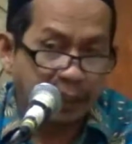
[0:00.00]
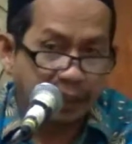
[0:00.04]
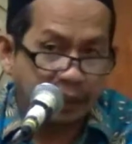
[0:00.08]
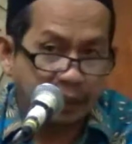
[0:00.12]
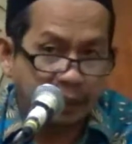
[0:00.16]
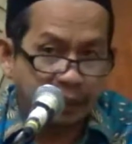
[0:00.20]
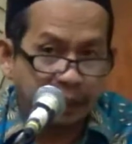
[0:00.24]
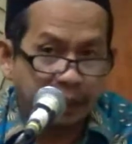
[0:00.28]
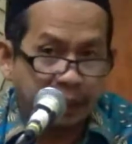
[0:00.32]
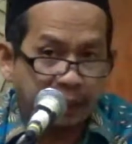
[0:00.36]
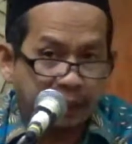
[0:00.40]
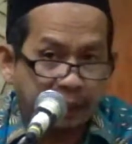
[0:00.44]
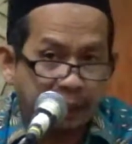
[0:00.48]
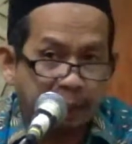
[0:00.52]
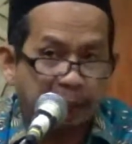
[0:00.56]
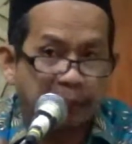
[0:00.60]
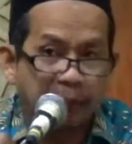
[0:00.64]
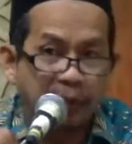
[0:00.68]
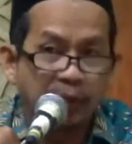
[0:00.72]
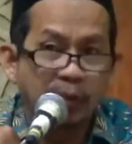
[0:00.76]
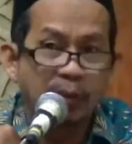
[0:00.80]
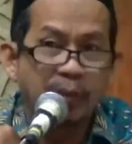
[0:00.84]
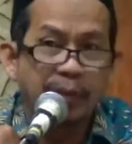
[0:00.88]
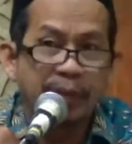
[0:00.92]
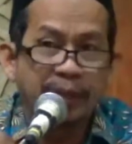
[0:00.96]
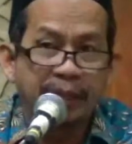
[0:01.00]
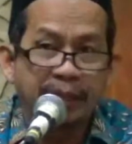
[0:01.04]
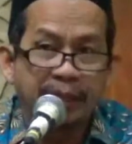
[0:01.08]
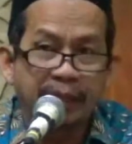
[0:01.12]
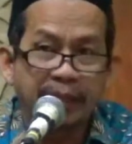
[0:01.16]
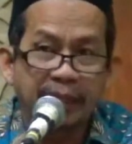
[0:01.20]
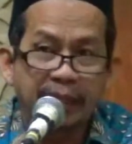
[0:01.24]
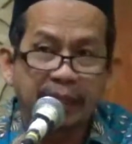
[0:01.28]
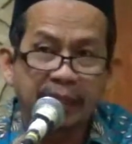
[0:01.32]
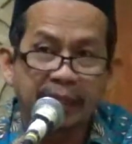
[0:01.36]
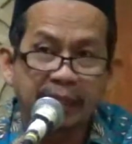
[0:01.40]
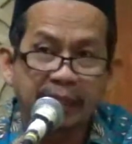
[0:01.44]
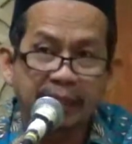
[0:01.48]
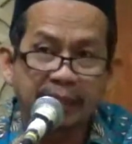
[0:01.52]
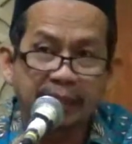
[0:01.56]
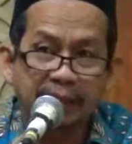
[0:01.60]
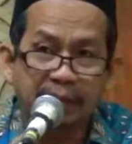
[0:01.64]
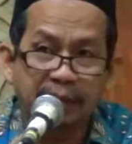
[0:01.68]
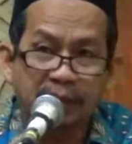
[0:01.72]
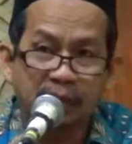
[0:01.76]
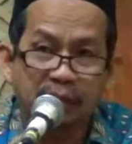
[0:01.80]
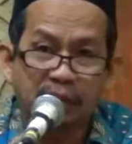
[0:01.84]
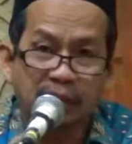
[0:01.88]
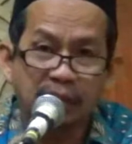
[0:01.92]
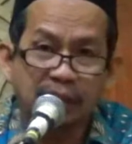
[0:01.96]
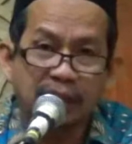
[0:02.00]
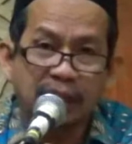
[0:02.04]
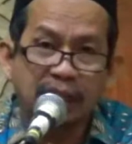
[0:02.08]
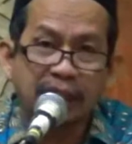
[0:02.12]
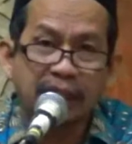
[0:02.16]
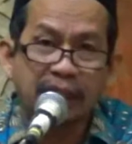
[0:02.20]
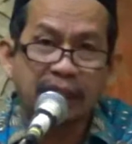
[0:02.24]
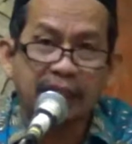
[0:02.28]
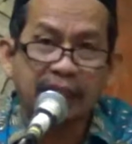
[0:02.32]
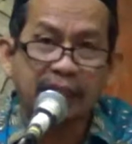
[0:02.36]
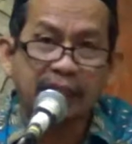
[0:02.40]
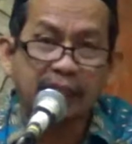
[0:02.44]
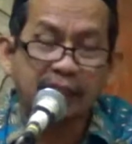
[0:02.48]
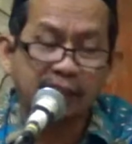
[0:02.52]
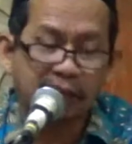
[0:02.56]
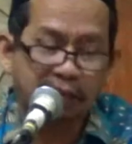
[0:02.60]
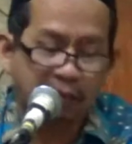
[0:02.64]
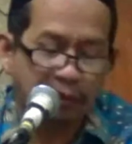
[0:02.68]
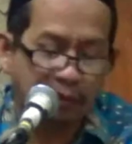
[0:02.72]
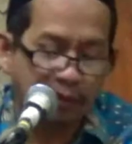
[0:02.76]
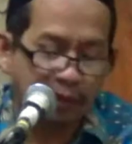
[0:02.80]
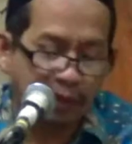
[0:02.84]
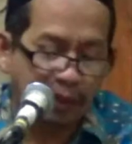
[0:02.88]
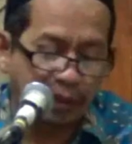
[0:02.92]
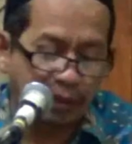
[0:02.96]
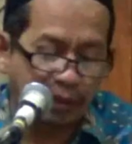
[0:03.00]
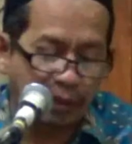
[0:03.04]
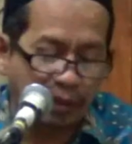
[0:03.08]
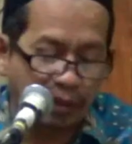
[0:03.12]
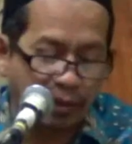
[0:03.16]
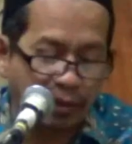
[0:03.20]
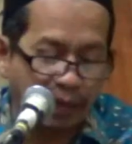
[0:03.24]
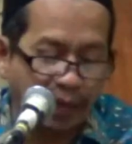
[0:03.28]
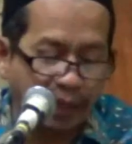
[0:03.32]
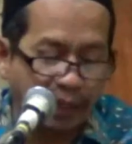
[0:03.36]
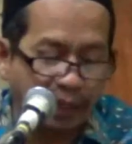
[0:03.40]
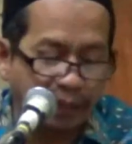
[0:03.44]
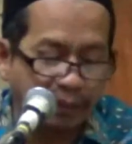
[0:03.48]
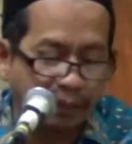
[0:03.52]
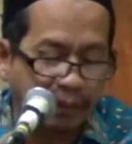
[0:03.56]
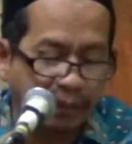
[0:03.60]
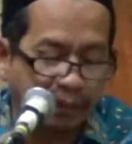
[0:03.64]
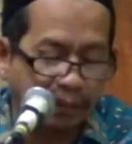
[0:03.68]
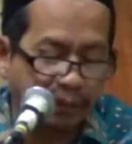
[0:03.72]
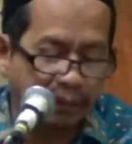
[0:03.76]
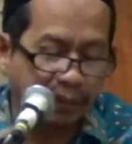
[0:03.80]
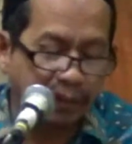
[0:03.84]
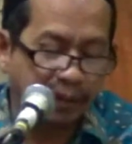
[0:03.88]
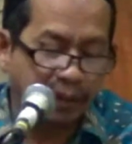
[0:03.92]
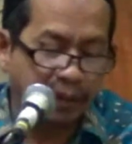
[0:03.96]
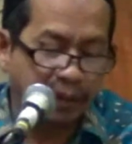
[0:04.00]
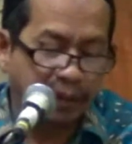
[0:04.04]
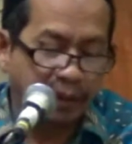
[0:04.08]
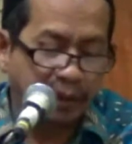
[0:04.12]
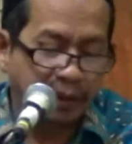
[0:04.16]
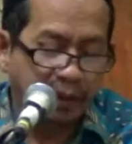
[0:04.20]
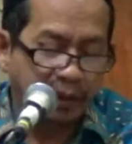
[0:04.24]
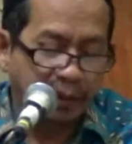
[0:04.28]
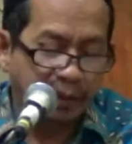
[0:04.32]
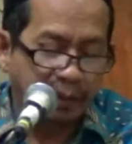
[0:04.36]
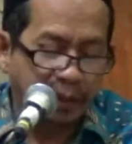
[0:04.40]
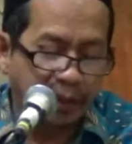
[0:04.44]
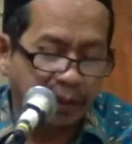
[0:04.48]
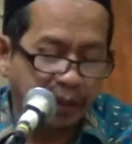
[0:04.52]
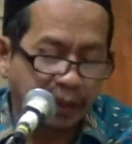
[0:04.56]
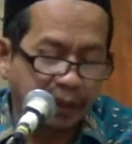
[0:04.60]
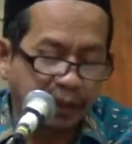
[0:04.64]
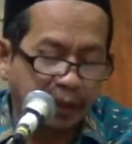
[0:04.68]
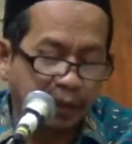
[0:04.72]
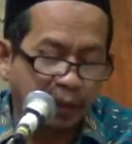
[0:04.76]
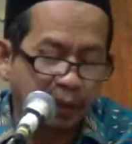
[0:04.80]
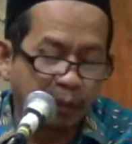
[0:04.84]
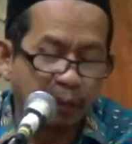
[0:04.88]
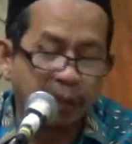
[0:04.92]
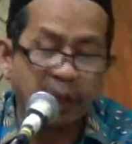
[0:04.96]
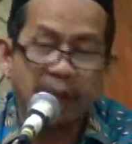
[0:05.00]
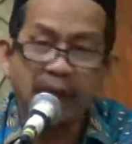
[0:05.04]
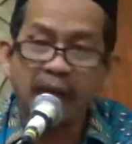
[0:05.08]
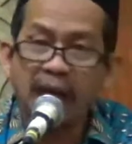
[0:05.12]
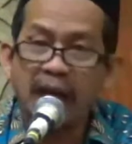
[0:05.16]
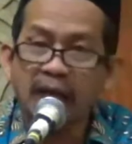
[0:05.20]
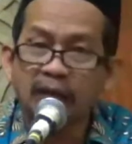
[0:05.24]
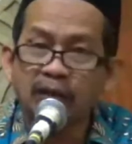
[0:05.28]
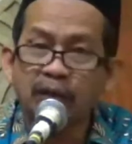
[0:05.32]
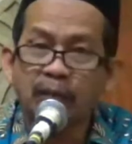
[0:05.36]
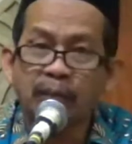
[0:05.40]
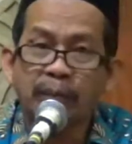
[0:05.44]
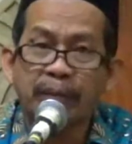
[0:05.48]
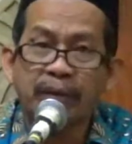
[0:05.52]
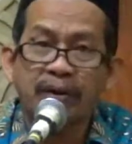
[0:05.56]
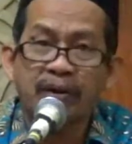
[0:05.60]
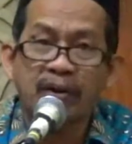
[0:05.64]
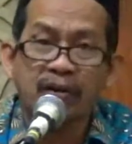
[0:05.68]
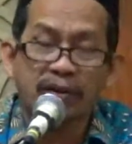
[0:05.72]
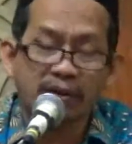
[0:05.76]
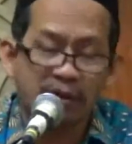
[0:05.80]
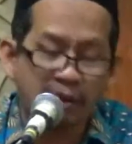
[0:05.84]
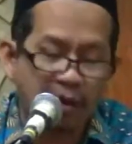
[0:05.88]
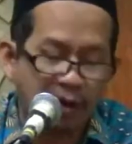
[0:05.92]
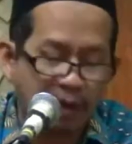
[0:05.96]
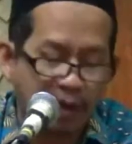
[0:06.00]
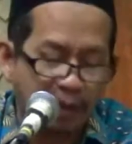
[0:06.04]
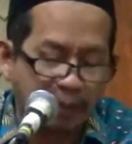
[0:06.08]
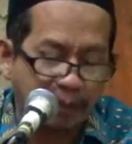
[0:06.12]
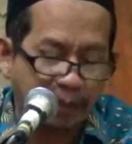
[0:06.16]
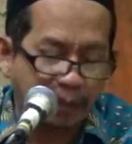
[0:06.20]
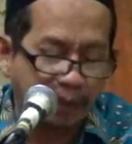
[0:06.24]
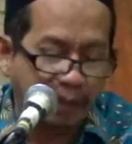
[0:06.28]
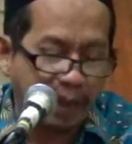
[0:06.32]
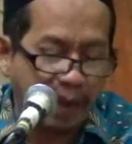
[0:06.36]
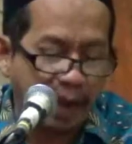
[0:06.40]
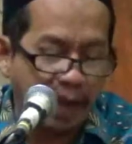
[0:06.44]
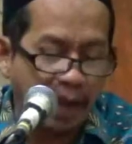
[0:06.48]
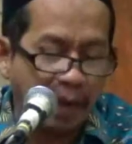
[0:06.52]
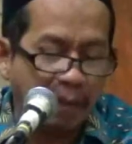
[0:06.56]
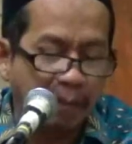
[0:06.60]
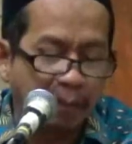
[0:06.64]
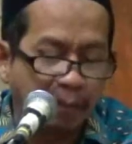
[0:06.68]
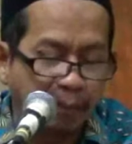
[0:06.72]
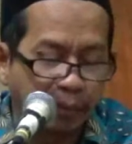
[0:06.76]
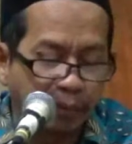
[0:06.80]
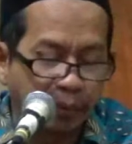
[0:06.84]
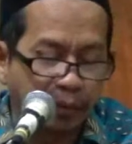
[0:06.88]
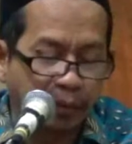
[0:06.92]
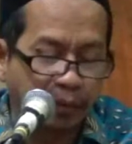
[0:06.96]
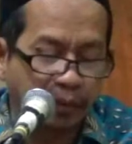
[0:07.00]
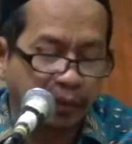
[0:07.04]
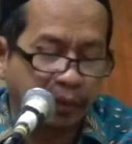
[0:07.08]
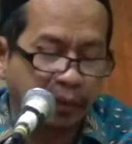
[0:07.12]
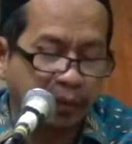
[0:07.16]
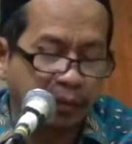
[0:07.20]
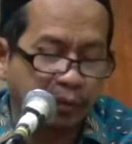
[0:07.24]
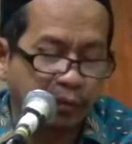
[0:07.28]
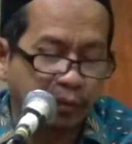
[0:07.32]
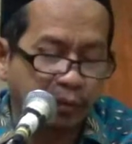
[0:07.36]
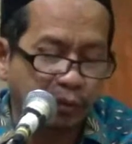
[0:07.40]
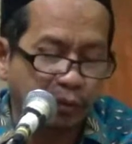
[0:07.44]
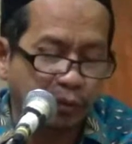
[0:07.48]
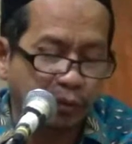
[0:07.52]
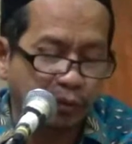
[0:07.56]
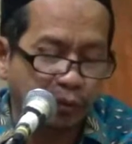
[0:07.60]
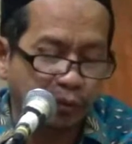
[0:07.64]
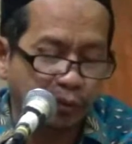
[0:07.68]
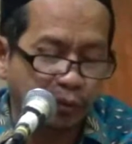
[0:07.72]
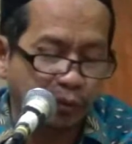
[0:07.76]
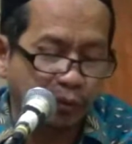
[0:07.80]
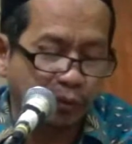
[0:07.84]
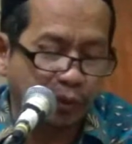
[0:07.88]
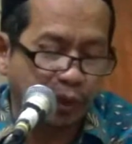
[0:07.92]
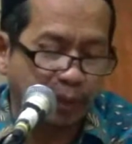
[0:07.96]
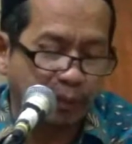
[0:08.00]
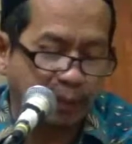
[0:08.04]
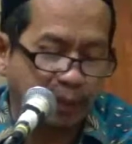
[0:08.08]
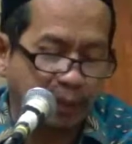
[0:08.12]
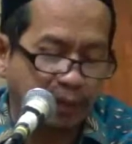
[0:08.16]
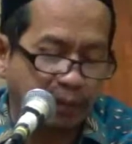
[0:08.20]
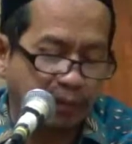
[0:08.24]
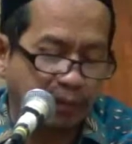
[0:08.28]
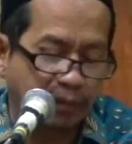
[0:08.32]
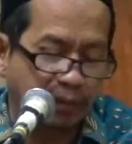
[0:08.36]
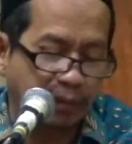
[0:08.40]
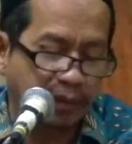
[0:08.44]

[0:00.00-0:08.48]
tetep diombe dene mergo sereten ngene goroane mau bareng diombe langsung perotol kabeh lembut usus-ususe mau